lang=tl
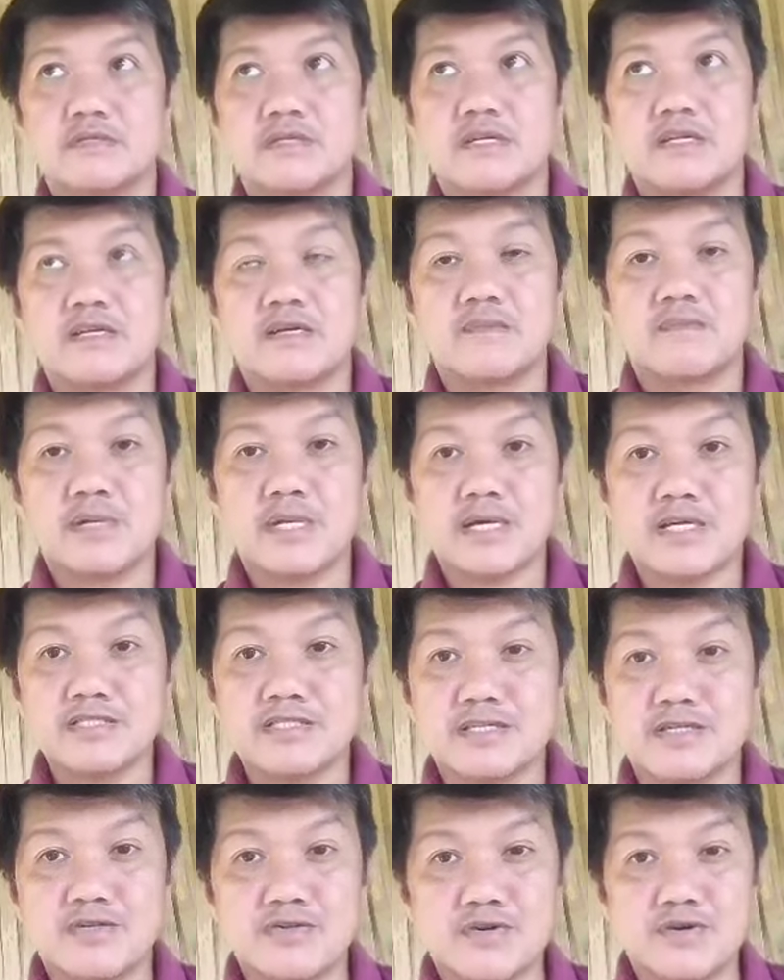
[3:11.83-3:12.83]
Talagang malakas
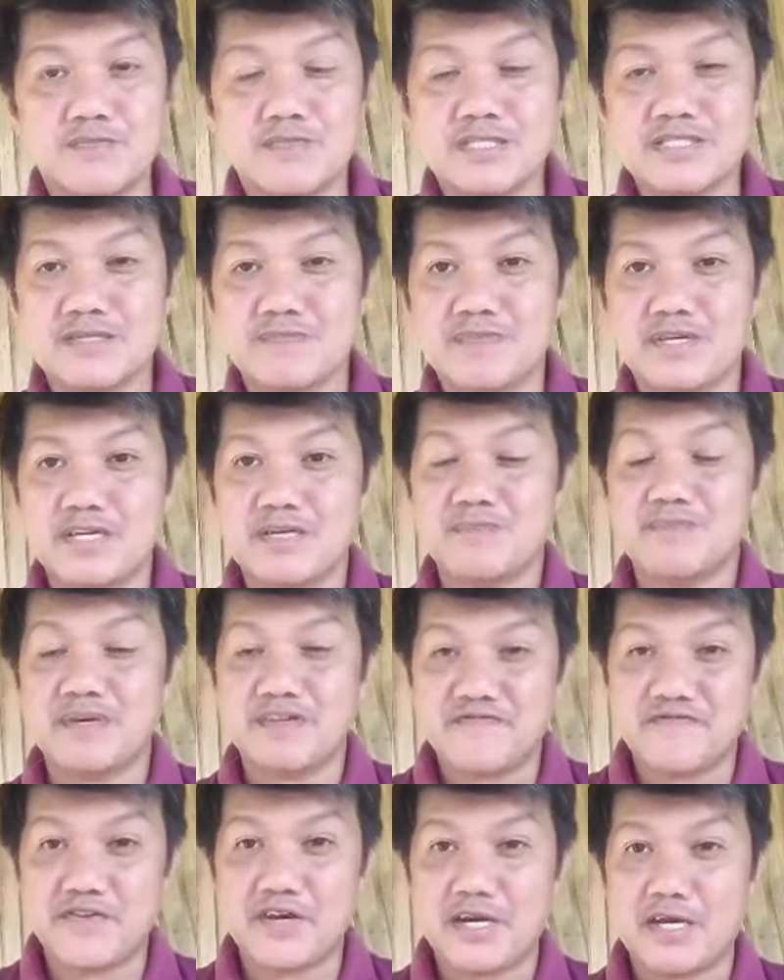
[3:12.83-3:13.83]
ang loob na sabihin
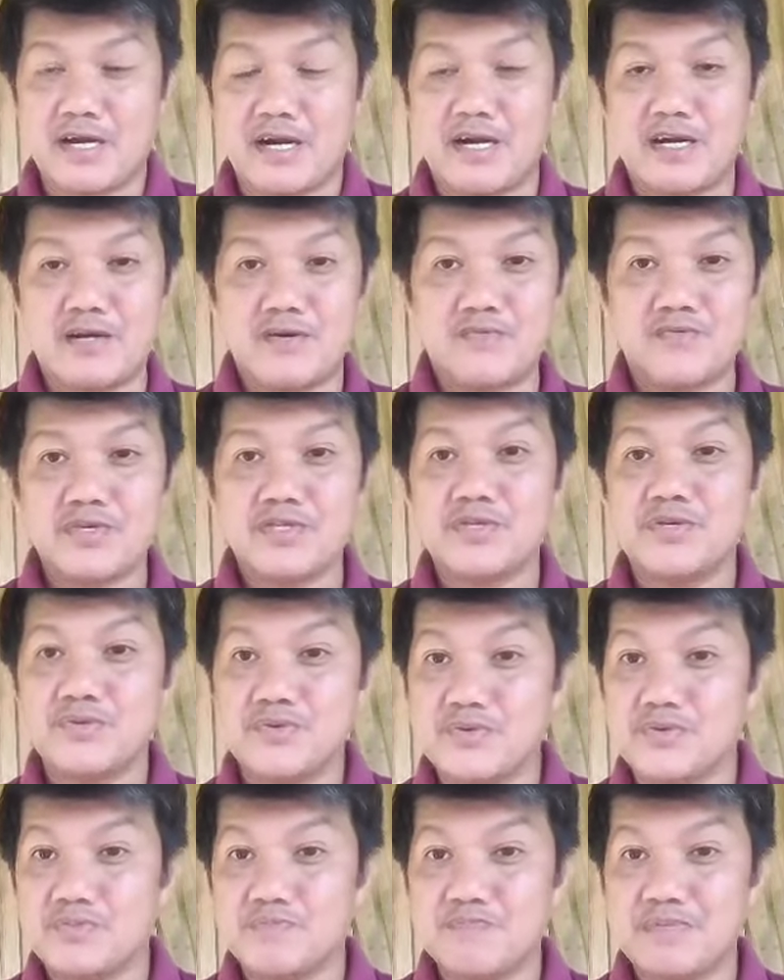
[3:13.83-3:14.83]
be fair when
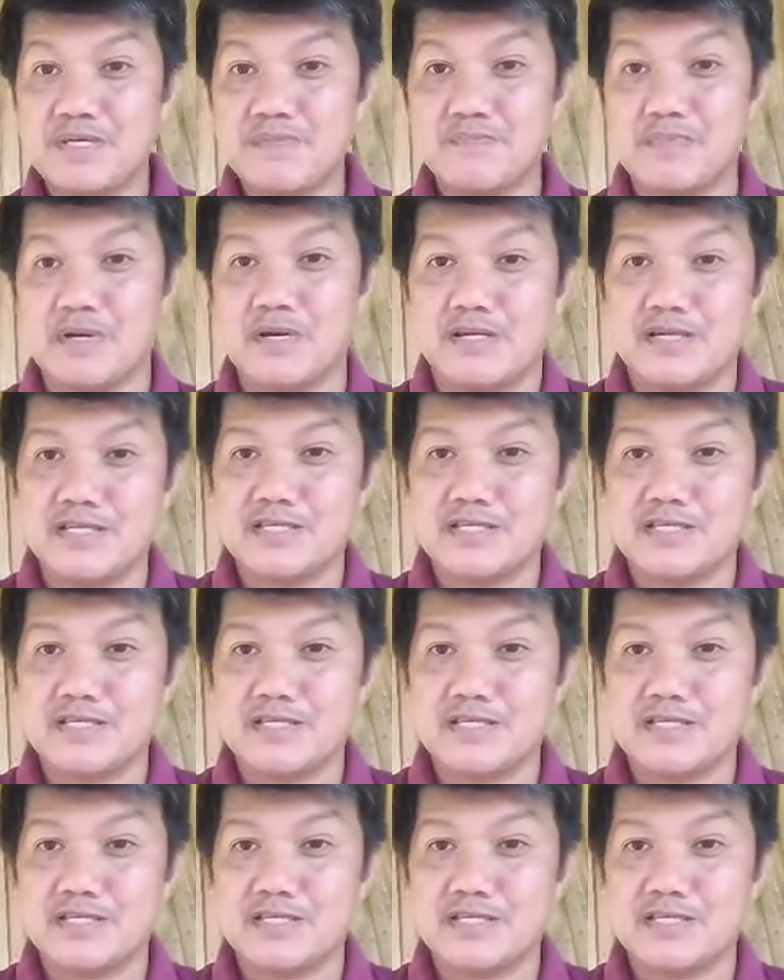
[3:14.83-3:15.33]
you, people